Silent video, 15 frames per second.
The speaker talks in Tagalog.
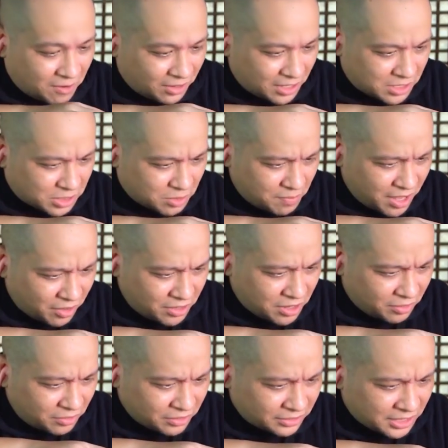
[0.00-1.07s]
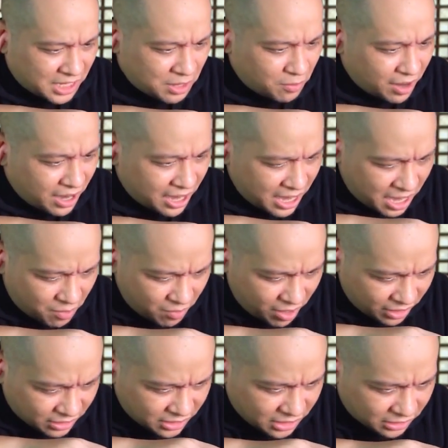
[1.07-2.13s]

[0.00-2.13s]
Okay, so meron akong dalawang hawak